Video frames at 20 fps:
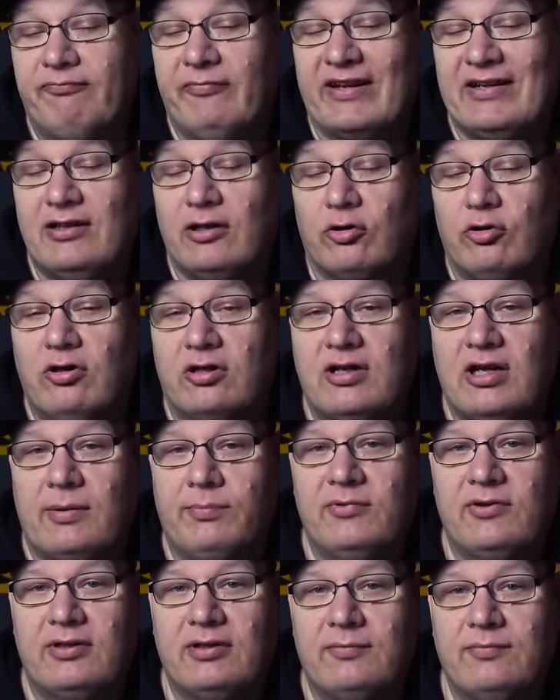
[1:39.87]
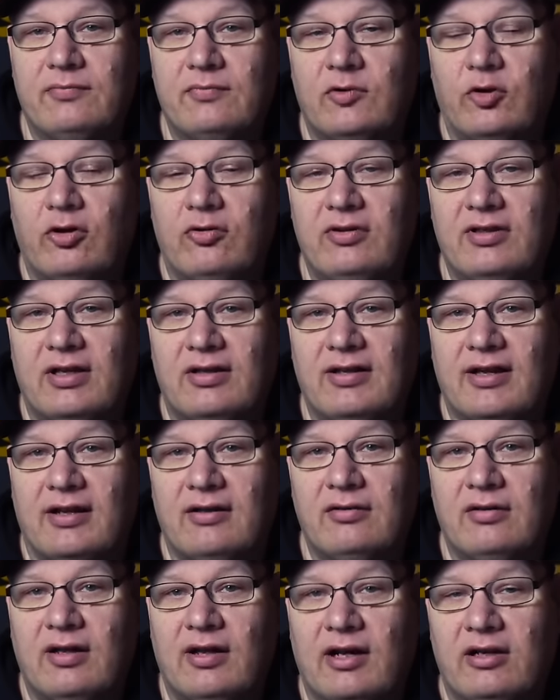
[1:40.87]
Wenn ihr Glück habt, könnt ihr
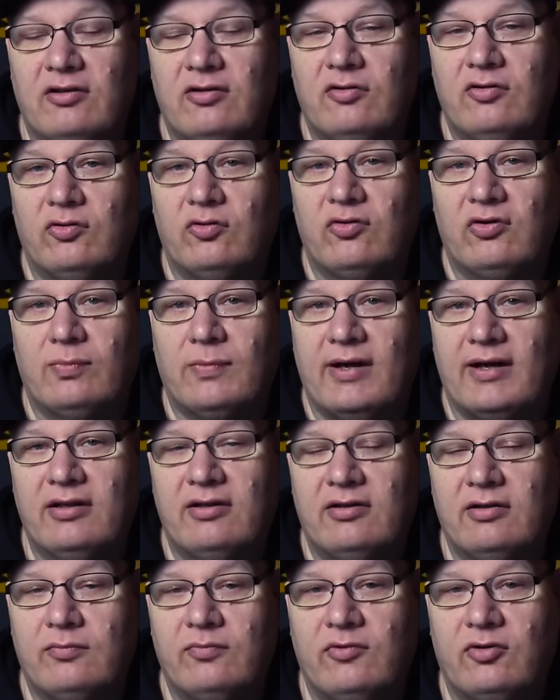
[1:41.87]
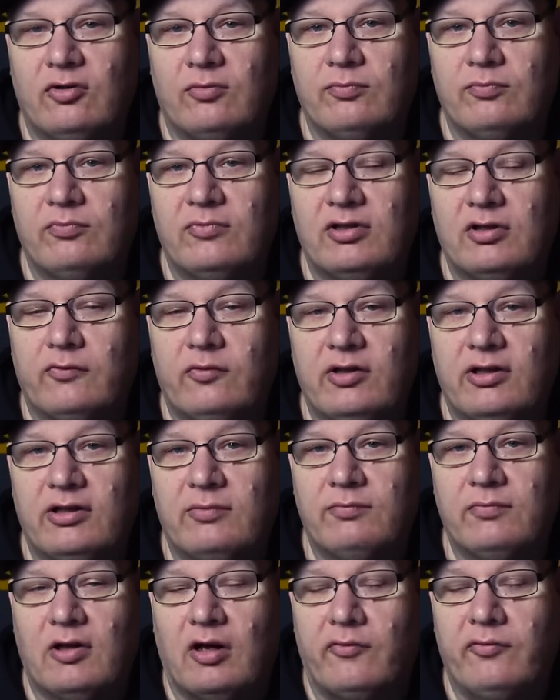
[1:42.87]
dann halt zu zweit zum
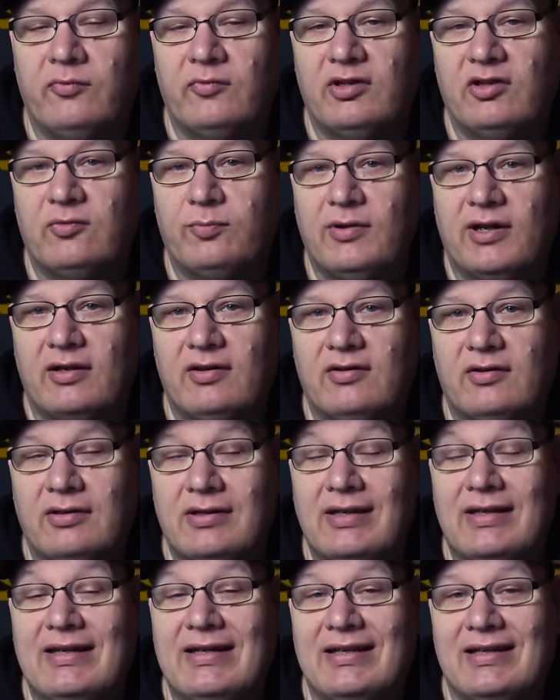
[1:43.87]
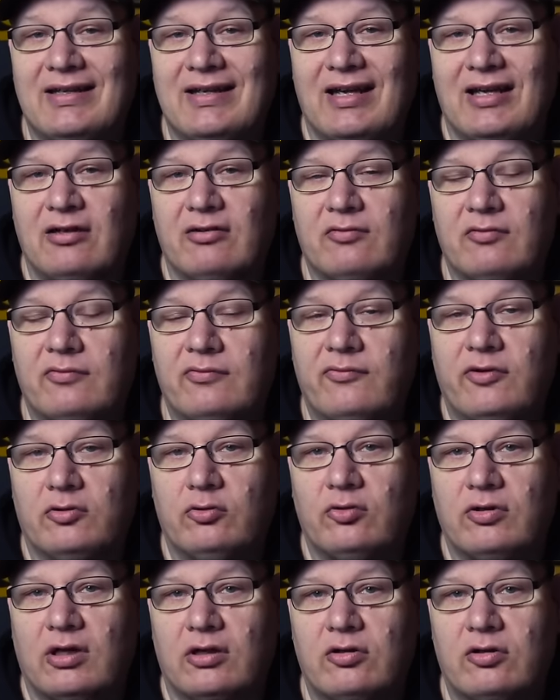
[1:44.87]
Tivoli auf dem Sitzplatz gegen
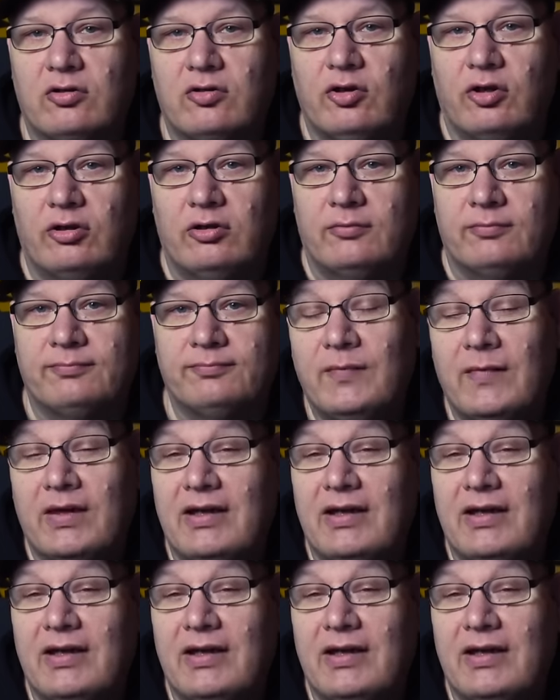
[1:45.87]
Fortuna Köln.